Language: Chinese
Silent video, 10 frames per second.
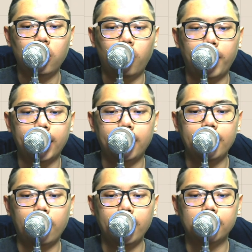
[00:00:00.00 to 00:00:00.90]
口吧，来到
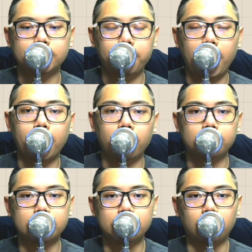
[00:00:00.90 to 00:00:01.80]
两万两千八百六
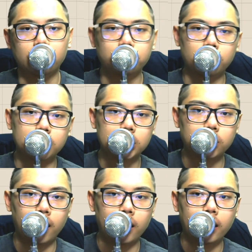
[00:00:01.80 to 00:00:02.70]
十七口。你有没有觉得很奇
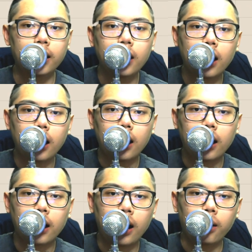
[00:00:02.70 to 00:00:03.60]
怪？哎，
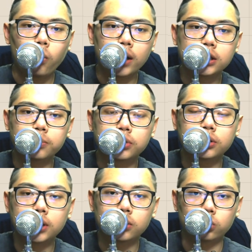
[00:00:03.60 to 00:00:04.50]
啊，外资不
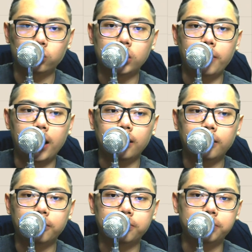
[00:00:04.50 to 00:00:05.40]
是认输了吗？
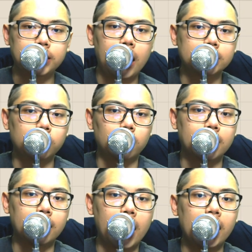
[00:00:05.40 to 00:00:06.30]
不是行情往
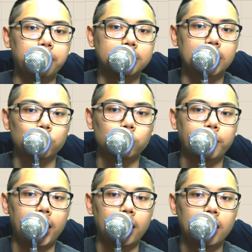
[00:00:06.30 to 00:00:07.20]
上嘎，他不是认输了
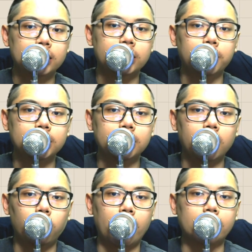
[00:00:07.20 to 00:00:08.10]
吗？怎么今天
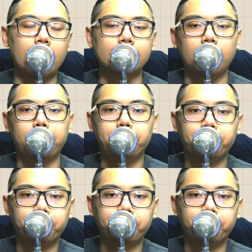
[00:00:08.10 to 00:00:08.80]
又回来加仓？